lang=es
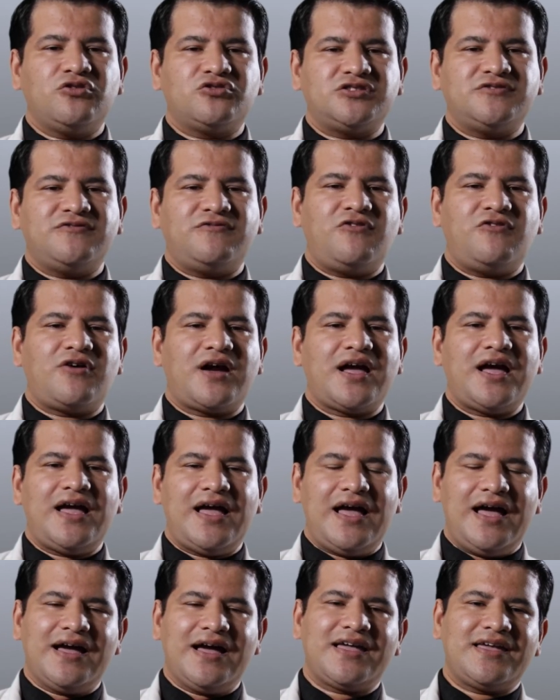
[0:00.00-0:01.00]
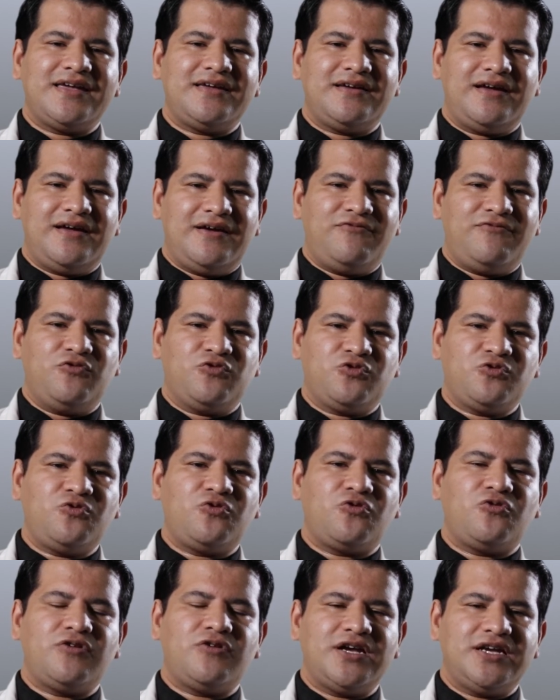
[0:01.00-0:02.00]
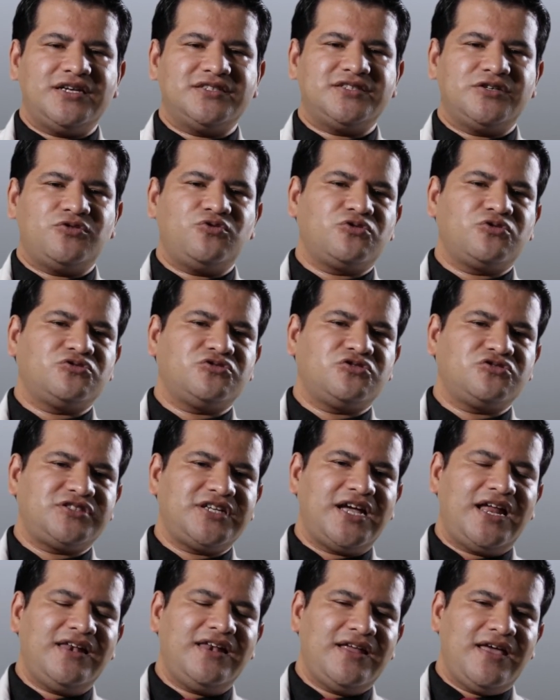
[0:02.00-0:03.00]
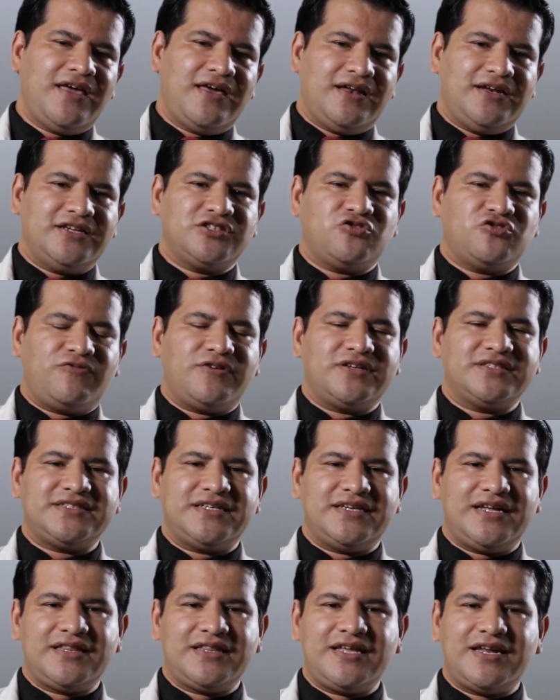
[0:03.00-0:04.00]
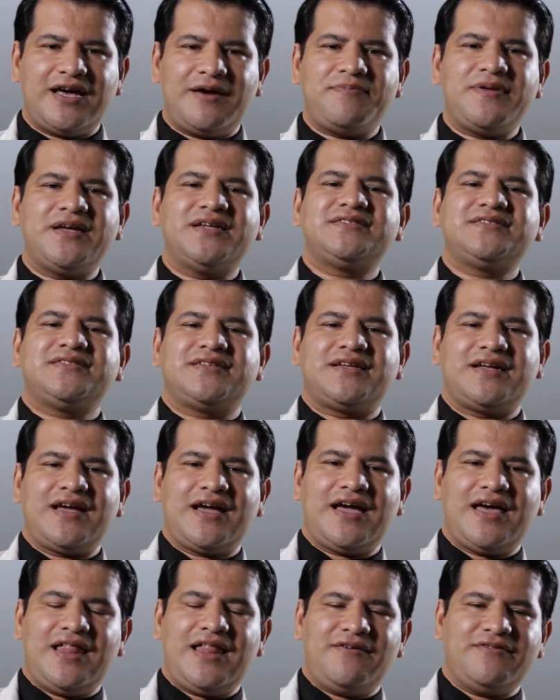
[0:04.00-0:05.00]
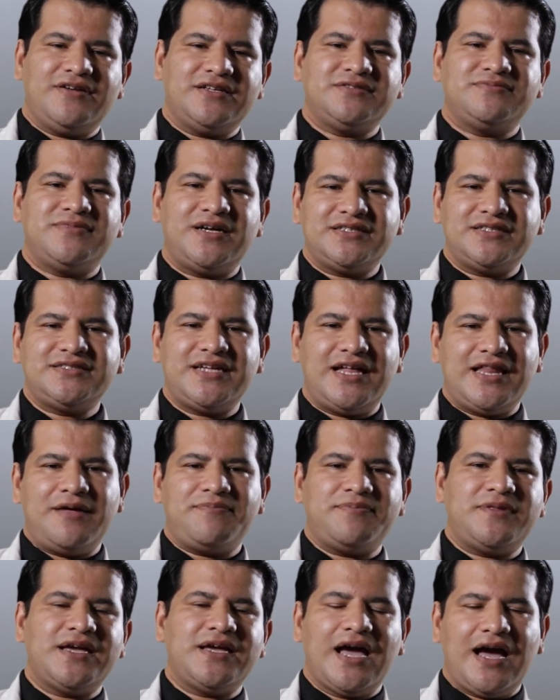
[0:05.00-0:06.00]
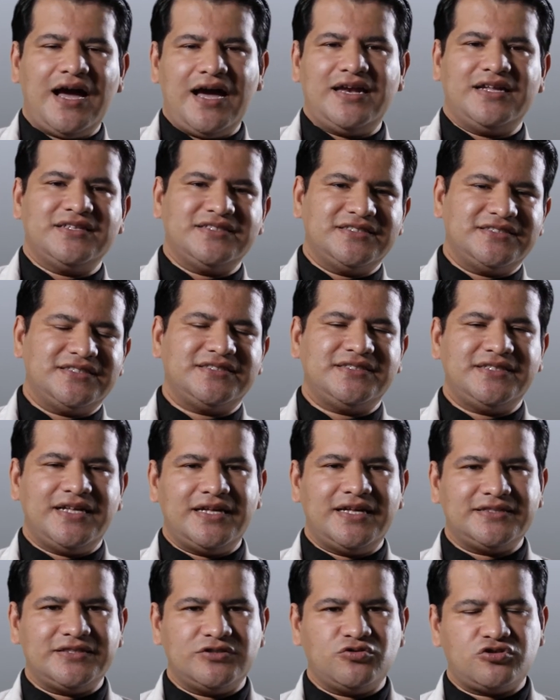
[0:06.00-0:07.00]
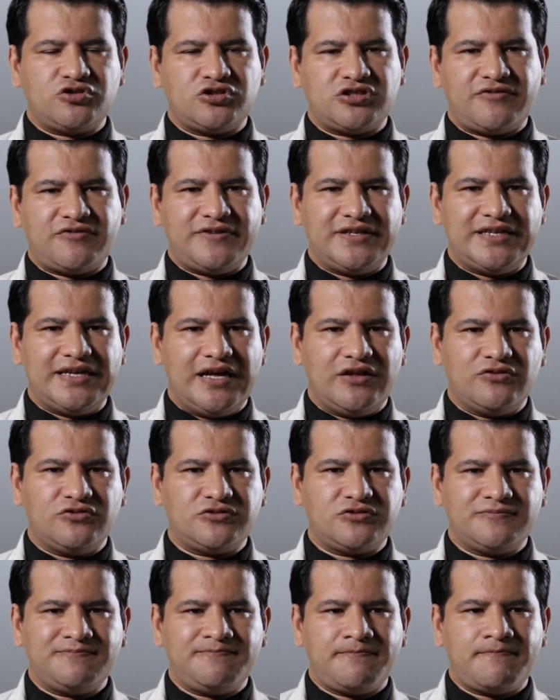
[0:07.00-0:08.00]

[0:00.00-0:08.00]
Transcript: nos enfoca a que a futuro el Seguro Social les ofrecerá terapias que cada vez más se adapten a las necesidades de nuestros afiliados.